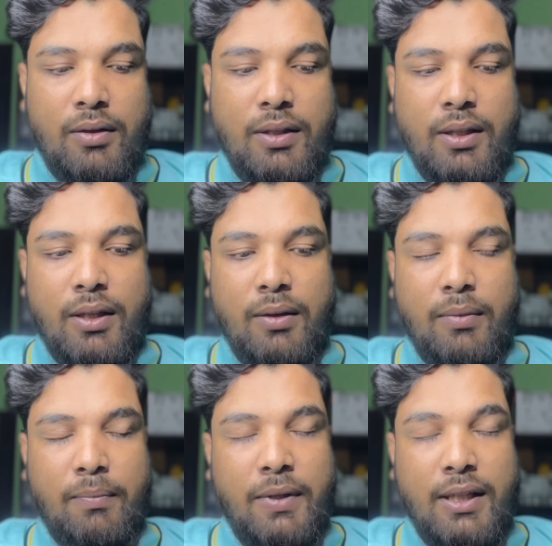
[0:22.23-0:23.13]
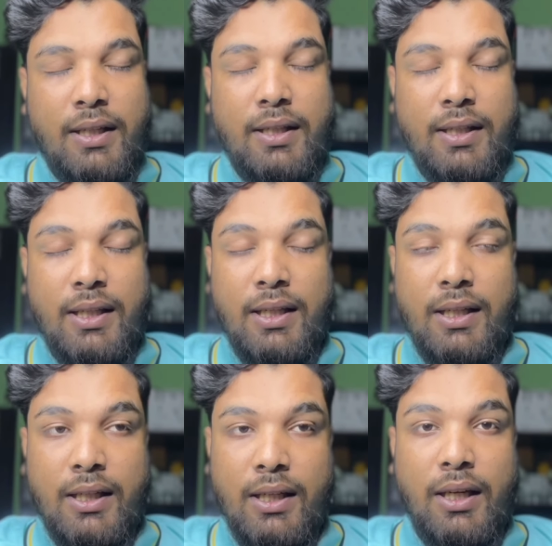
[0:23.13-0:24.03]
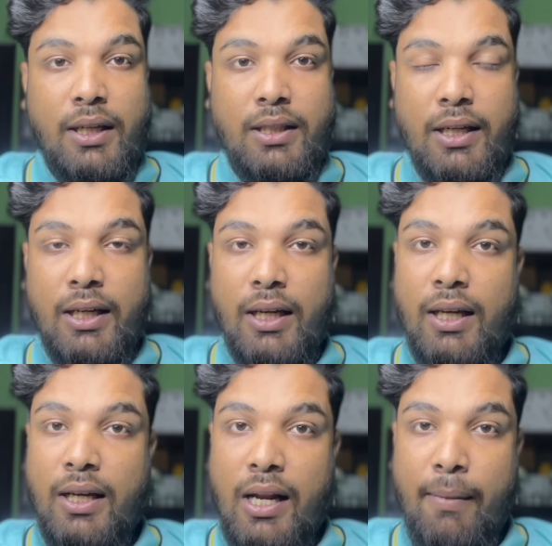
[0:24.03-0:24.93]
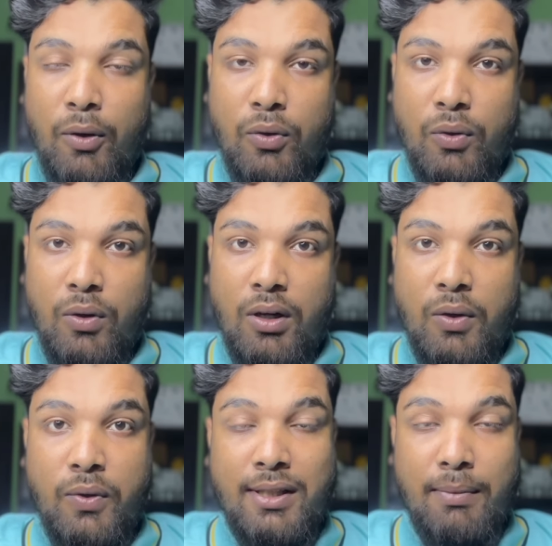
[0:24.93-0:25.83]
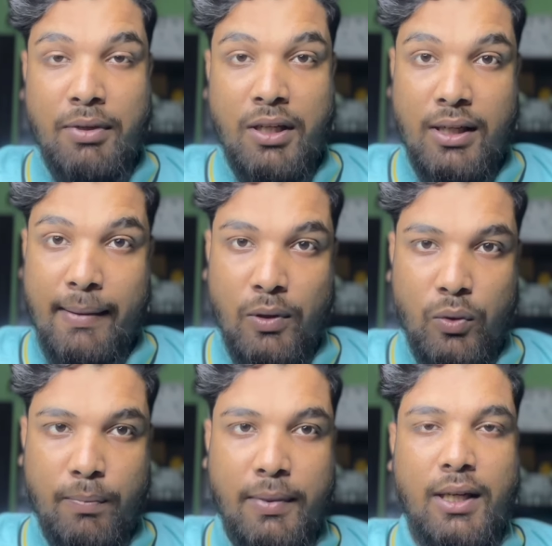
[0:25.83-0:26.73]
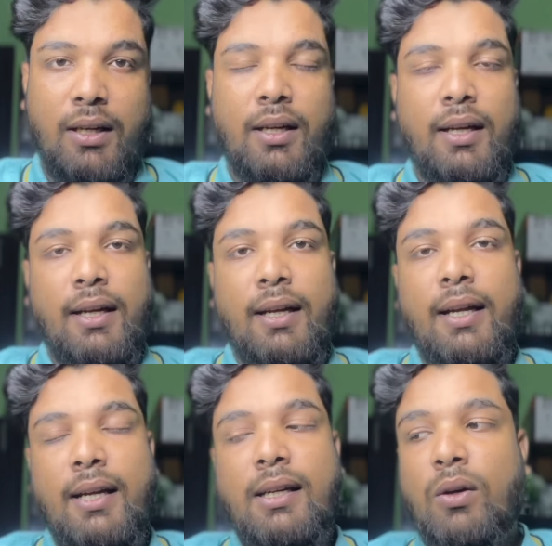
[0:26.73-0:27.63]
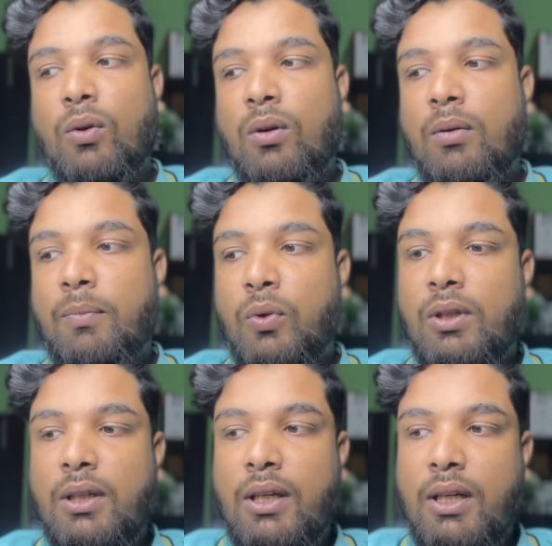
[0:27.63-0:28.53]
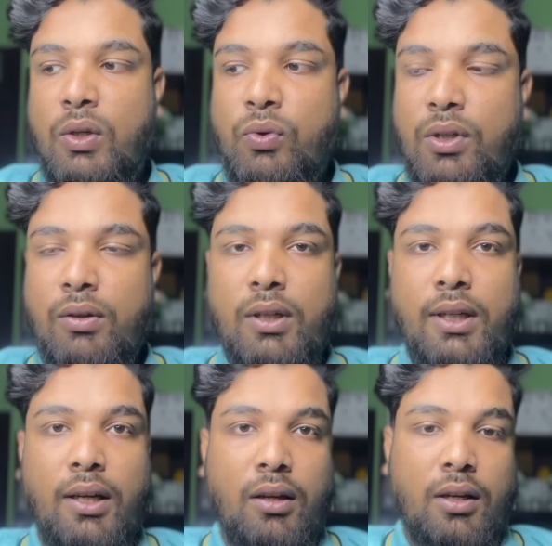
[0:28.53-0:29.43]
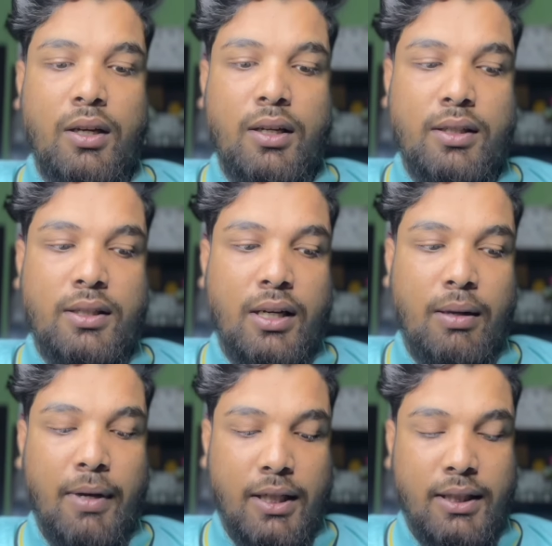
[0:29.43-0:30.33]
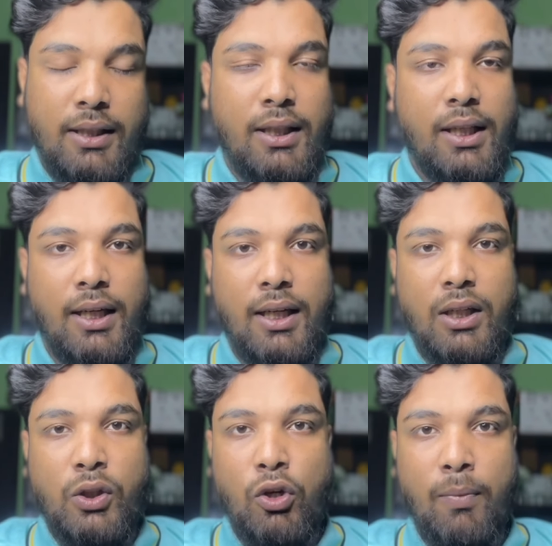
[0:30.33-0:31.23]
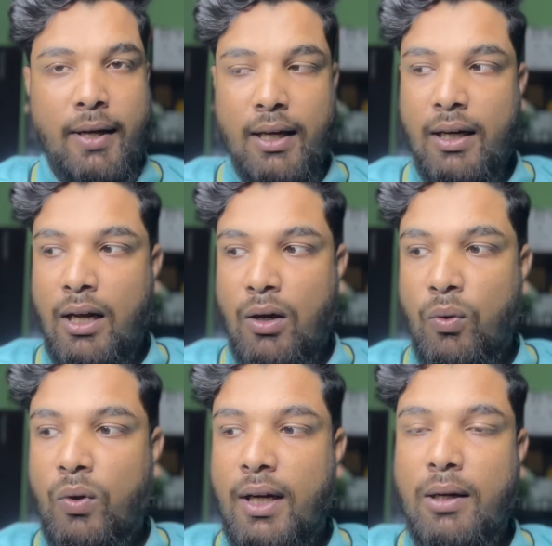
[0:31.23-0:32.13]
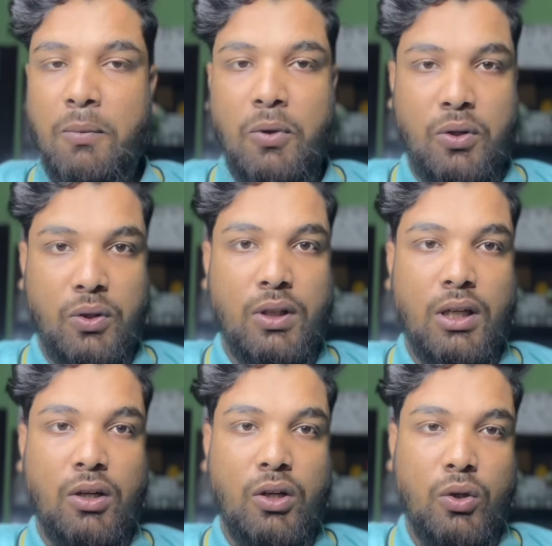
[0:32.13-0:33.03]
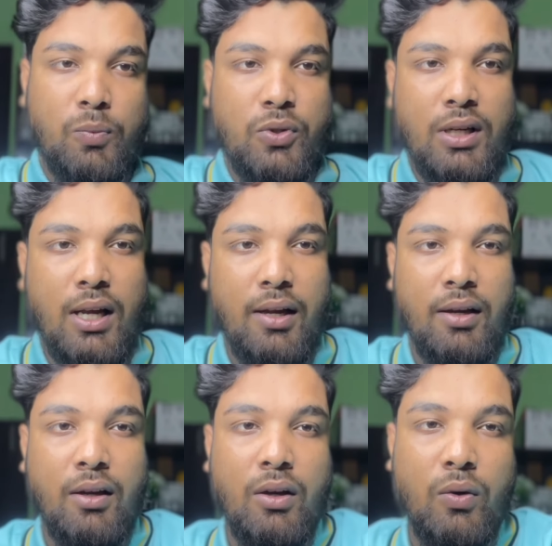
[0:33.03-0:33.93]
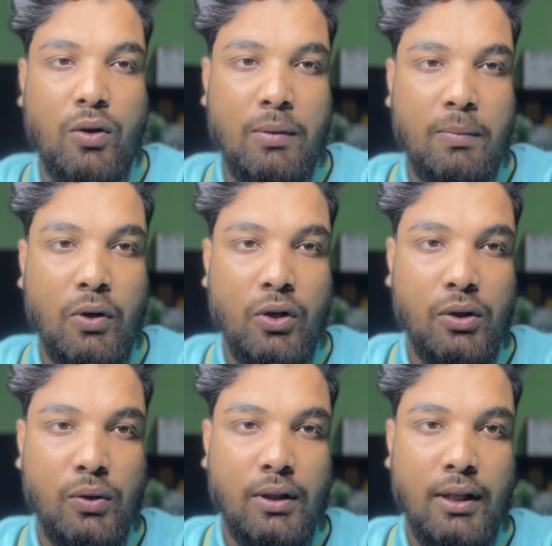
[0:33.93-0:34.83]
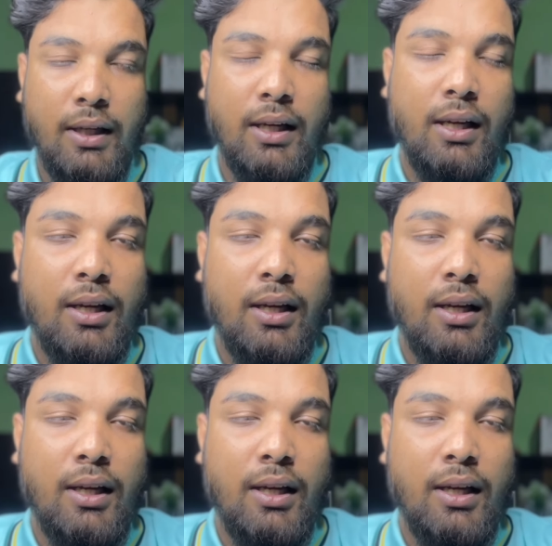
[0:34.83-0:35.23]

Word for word: যে ভিজিডি সেটাকে নাম এখন করা হয়েছে ভিডাব্লিউবি বি এইটা হলো প্রতি ইউনিয়নে যারা বাসিন্দা থাকে সবাইকে না হোক একটা বরাদ্দ দেওয়া হয় উপজেলায় ওই বরাদ্দ থেকে